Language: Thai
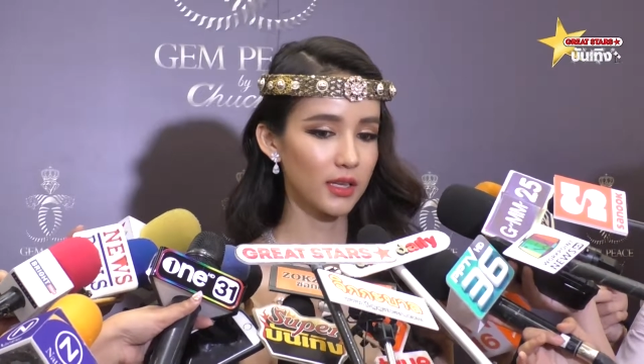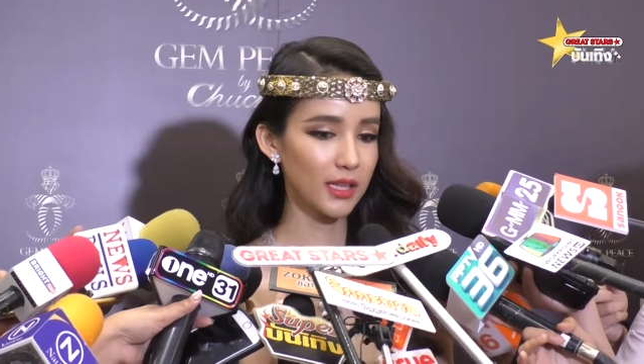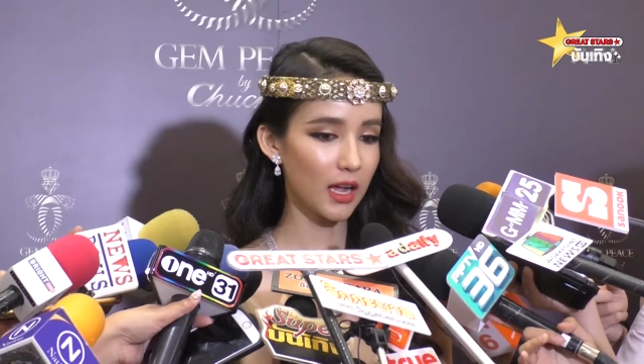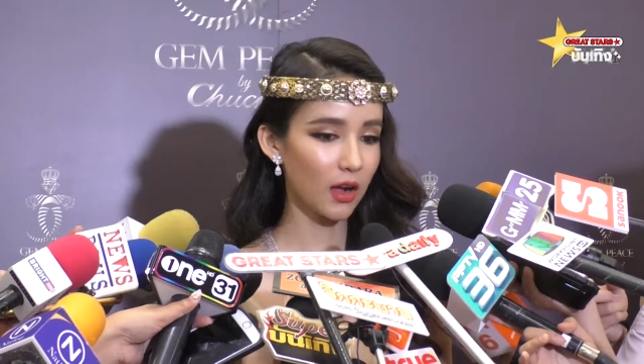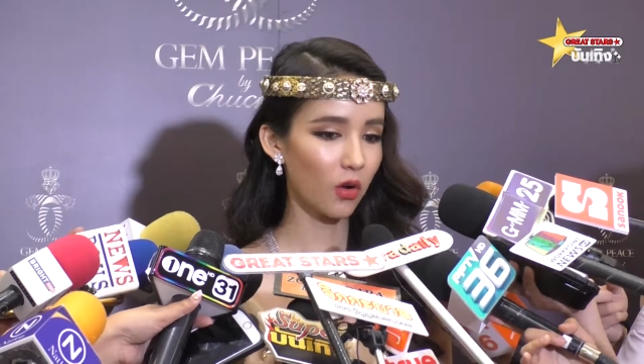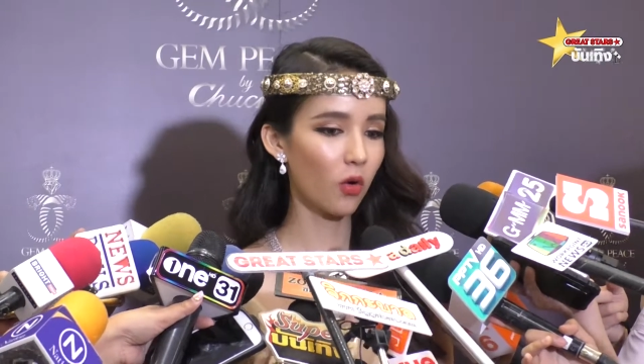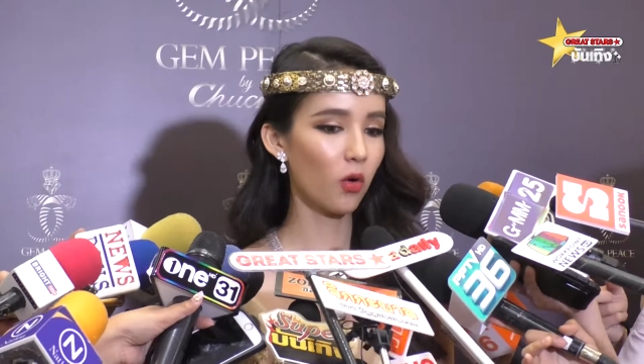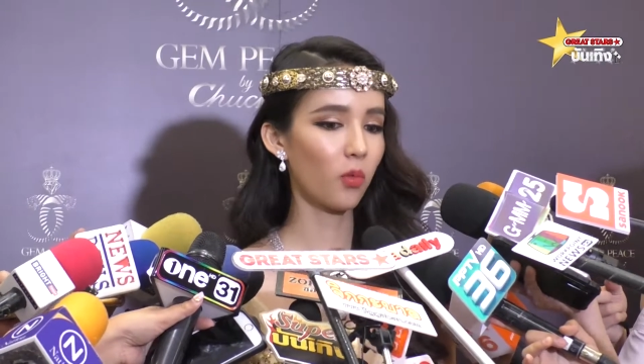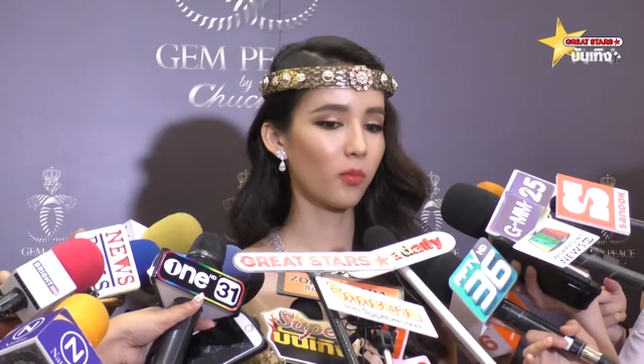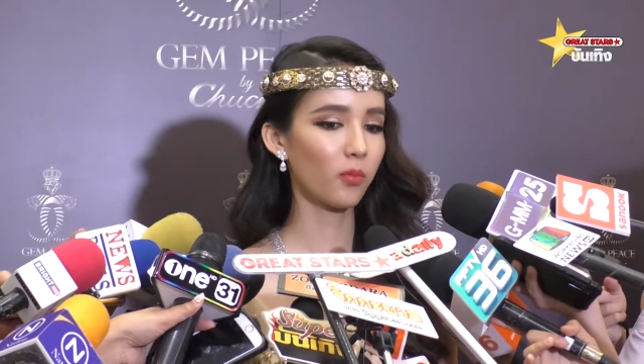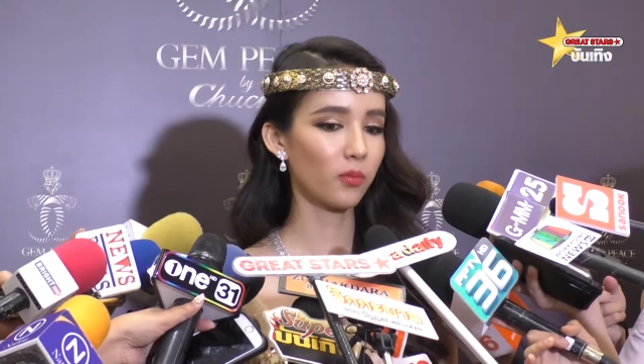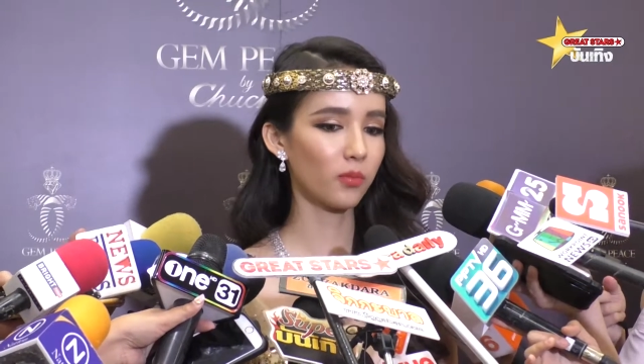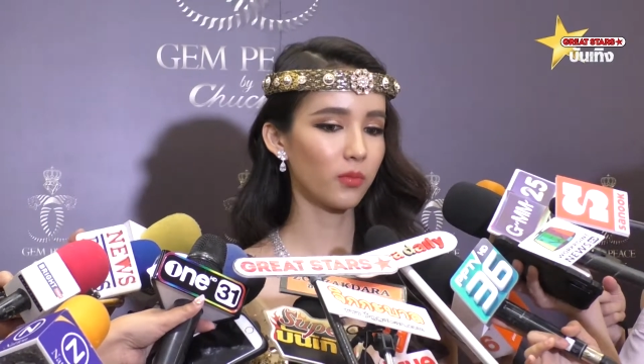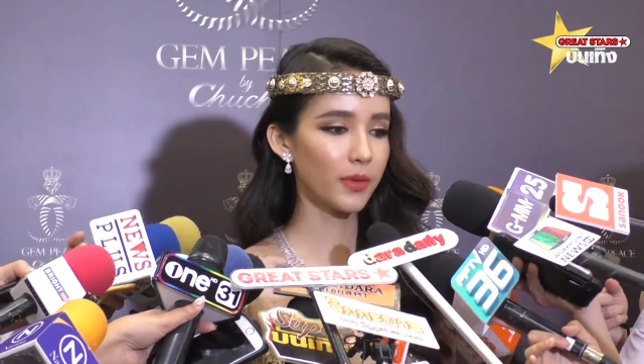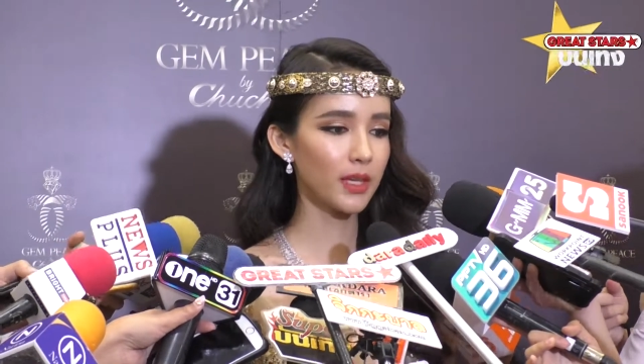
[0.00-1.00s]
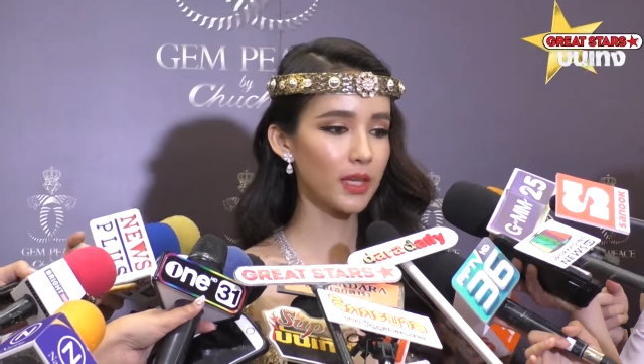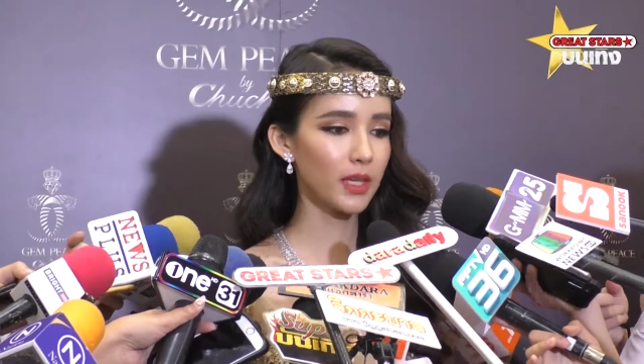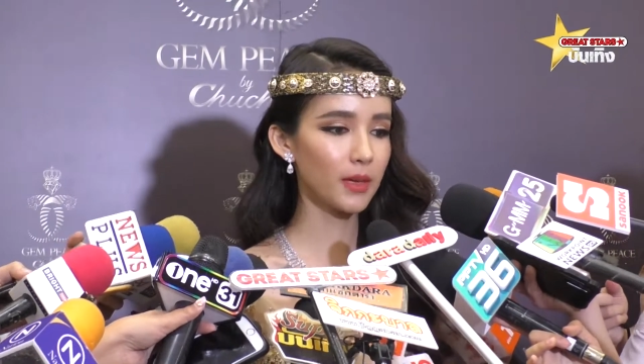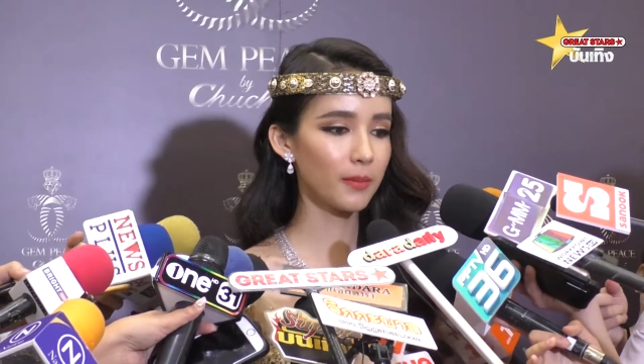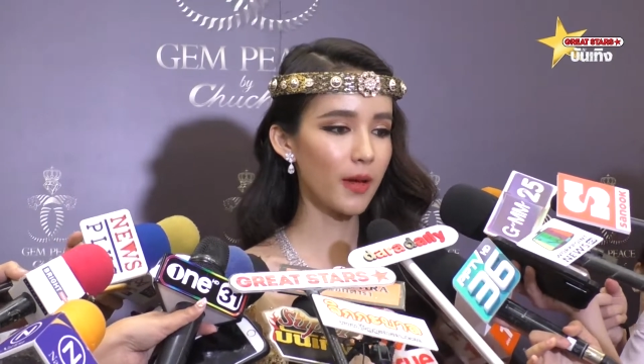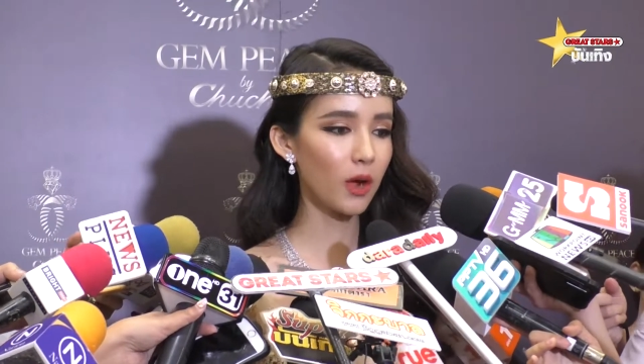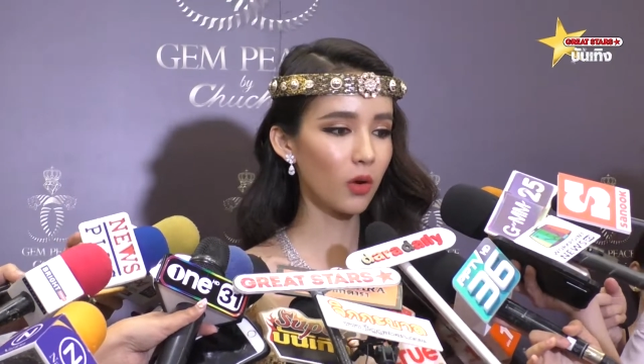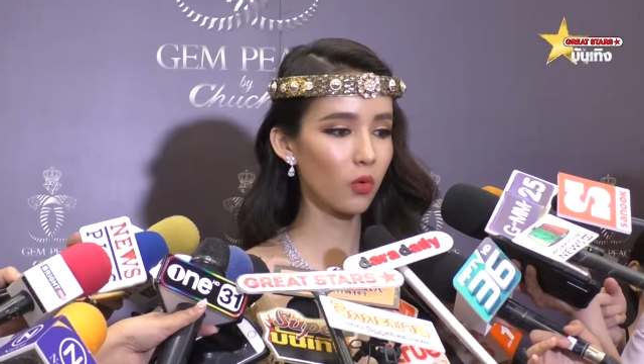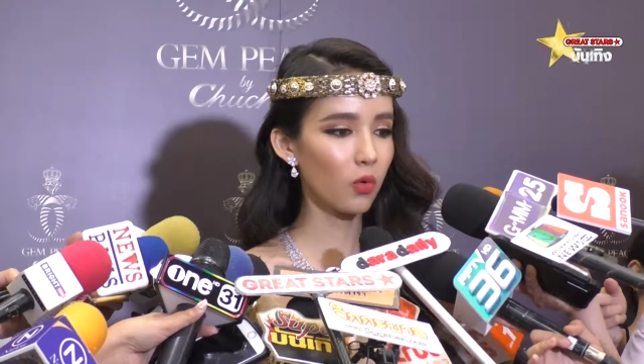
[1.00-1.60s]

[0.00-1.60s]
สังคมพี่ภาค